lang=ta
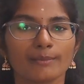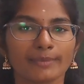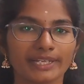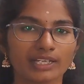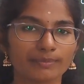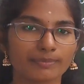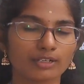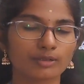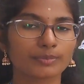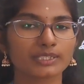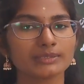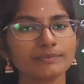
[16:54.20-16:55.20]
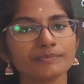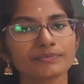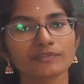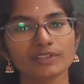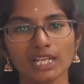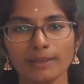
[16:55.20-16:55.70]
பெயர் பகுப்பதம்
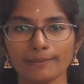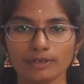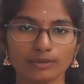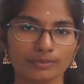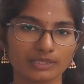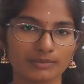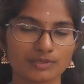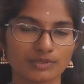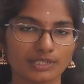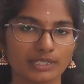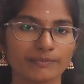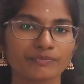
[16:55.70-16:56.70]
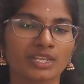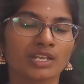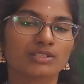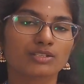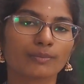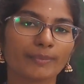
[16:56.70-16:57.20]
வினை பகுப்பதம்னு சொல்லிட்டு
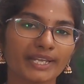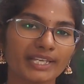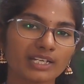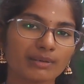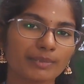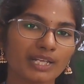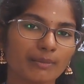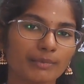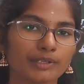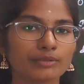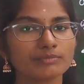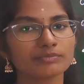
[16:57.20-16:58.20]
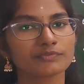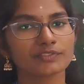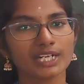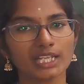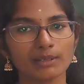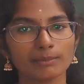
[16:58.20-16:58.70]
ஸோ பெயர் எப்படி அமையும்
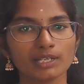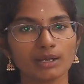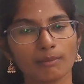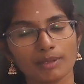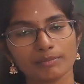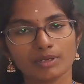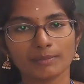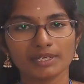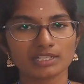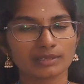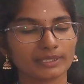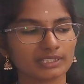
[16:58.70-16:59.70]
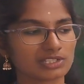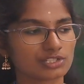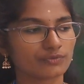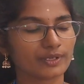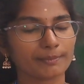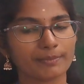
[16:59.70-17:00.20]
வினை எப்படி அமையும் அப்படின்றத
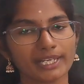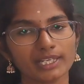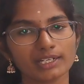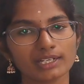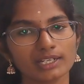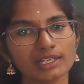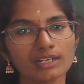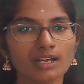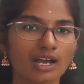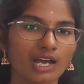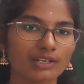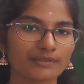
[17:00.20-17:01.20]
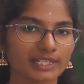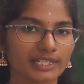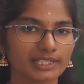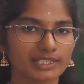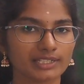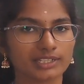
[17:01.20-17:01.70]
பார்த்தாச்சு பெயரில் ஆறு
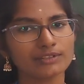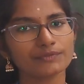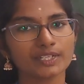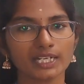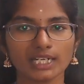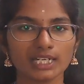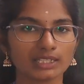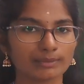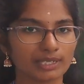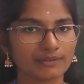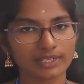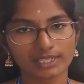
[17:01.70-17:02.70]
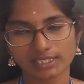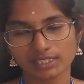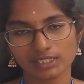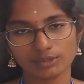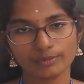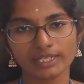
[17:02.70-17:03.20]
வகைகள் இருக்குது வினையில் அந்த மாதிரி
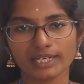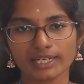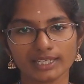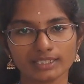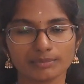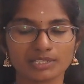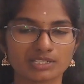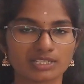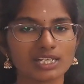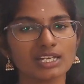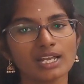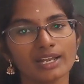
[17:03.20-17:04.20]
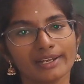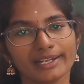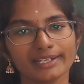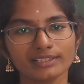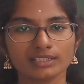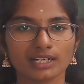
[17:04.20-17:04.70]
வகைகள் எதுவுமே கிடையாது அப்படின்றத
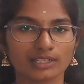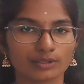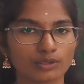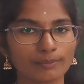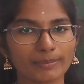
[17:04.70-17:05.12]
எடுத்துக்காட்டோடு